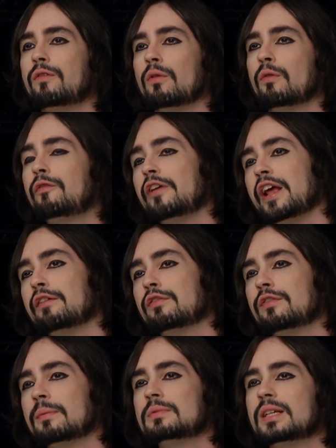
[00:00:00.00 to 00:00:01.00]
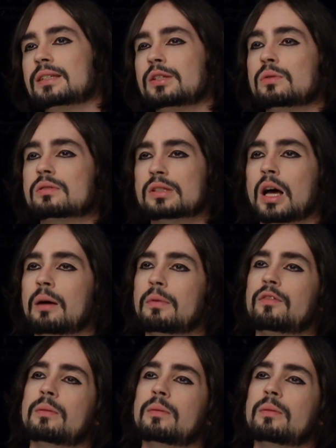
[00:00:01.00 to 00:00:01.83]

o, frevo, vamos trazer o samba,